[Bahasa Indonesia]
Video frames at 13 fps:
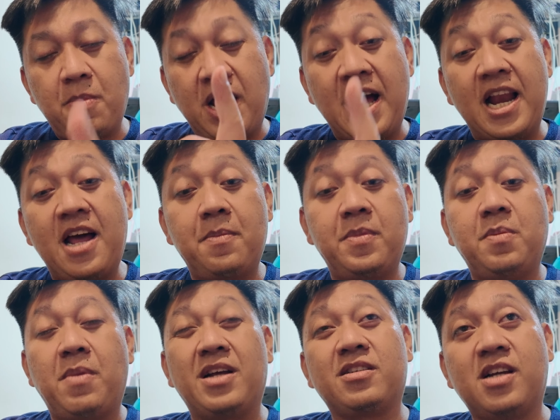mengalami
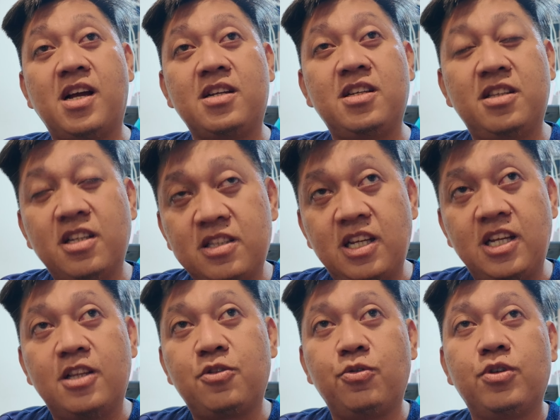masa di titik
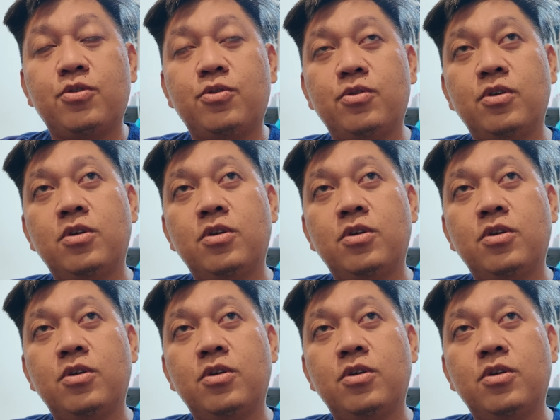itu itu